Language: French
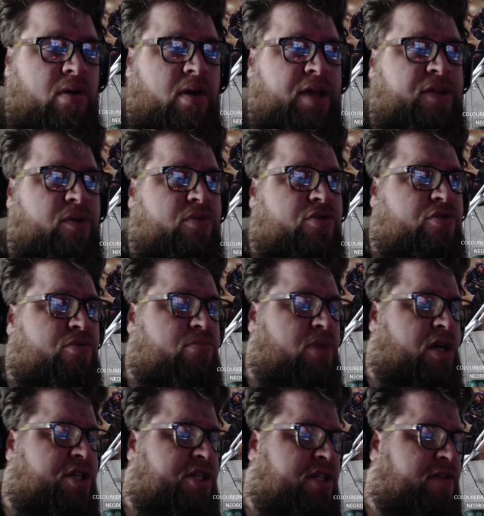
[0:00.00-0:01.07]
être
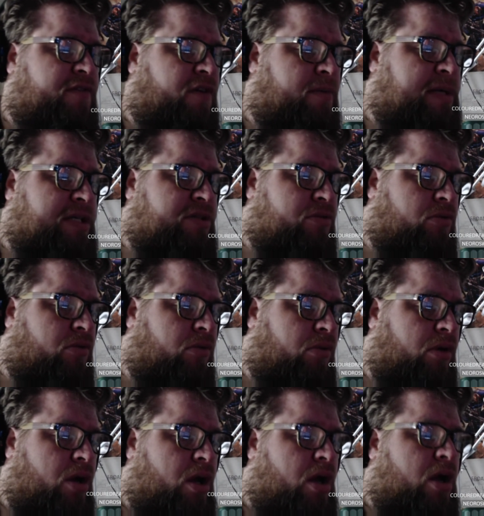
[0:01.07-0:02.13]
submergée
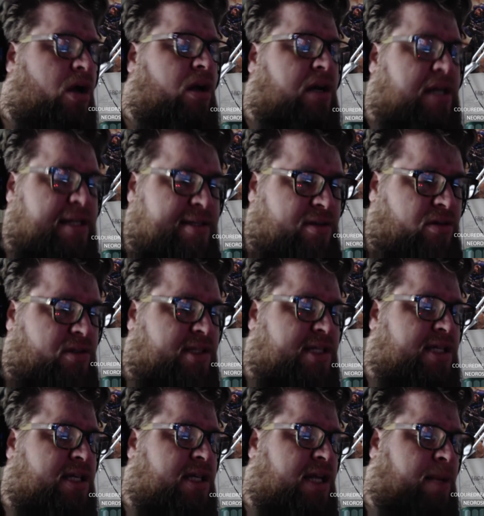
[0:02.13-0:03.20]
d'informations, les
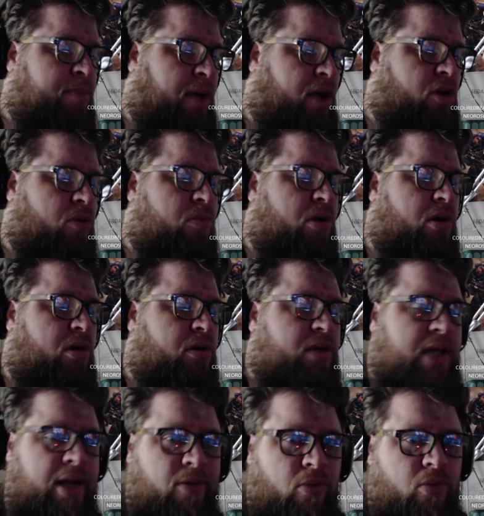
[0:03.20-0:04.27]
sorties, les
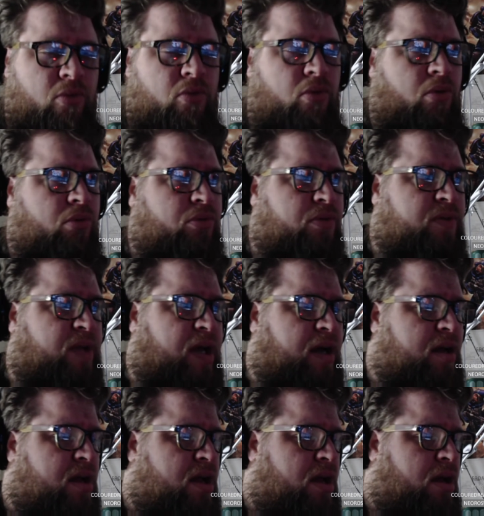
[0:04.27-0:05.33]
précommandes, les concours, tout
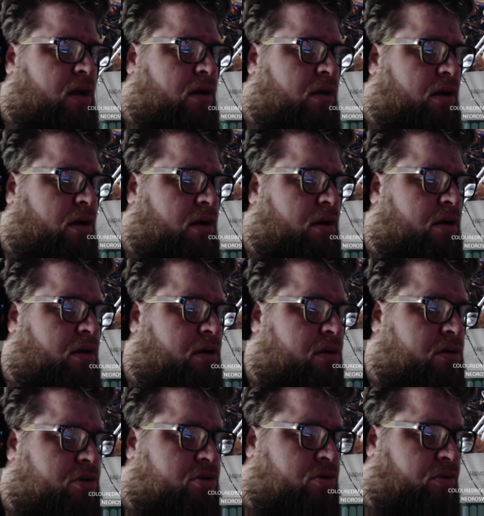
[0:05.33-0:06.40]
ça.
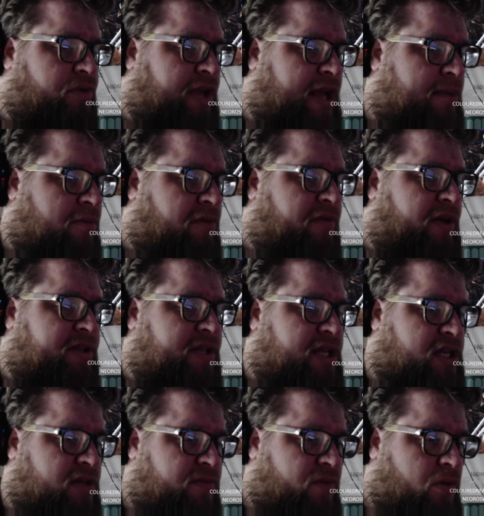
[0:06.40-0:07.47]
je compte également faire
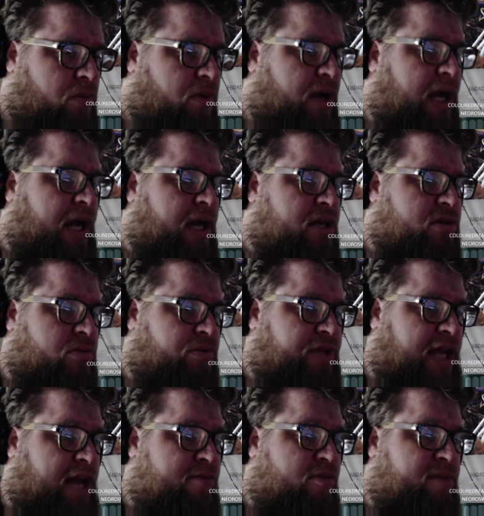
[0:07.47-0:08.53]
des giveaways, je
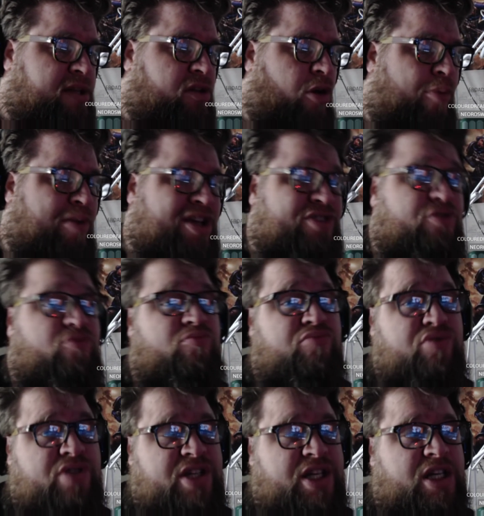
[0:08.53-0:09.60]
compte également mettre en place une
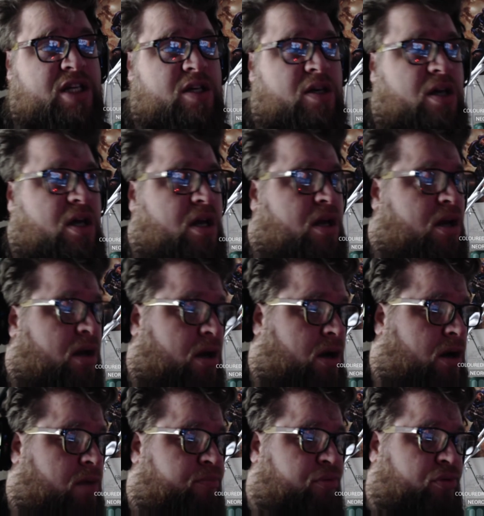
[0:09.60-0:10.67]
boutique
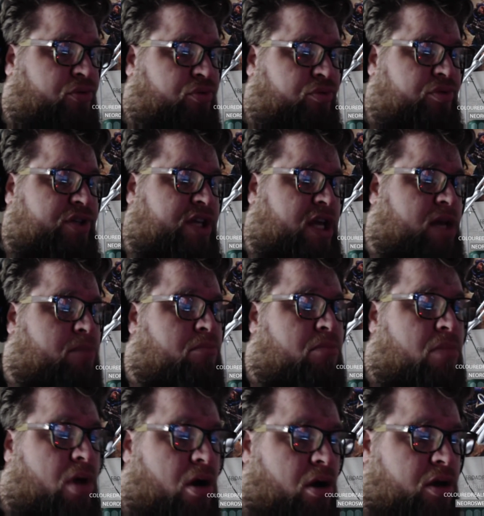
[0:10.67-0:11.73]
euh, pour tout ce qui est
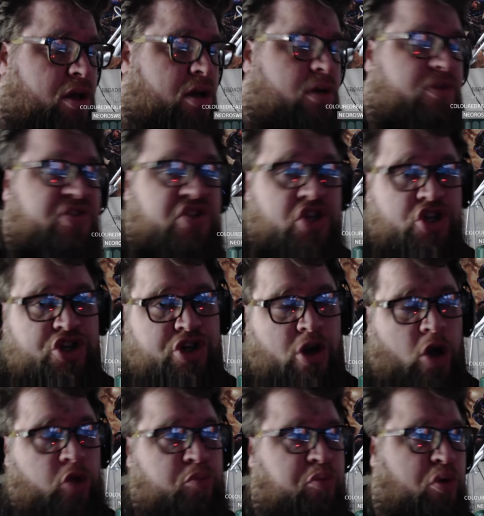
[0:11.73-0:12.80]
mug,
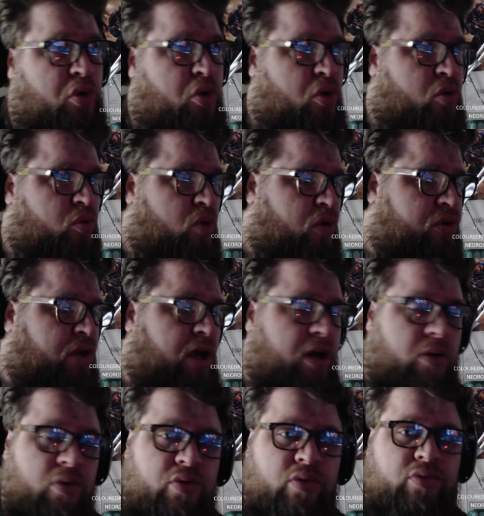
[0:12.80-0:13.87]
t-shirt, polo ou autre
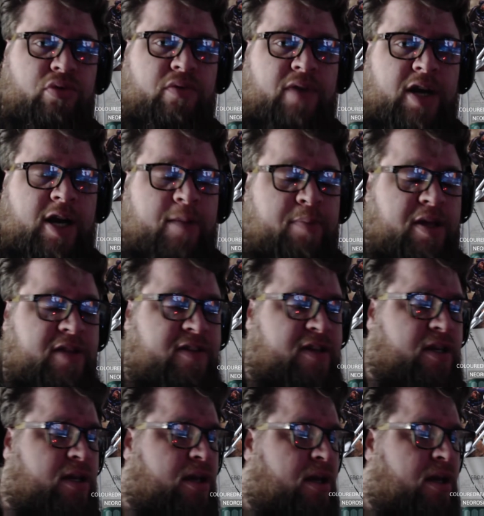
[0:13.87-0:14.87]
euh, au nom de Valhalla Painting.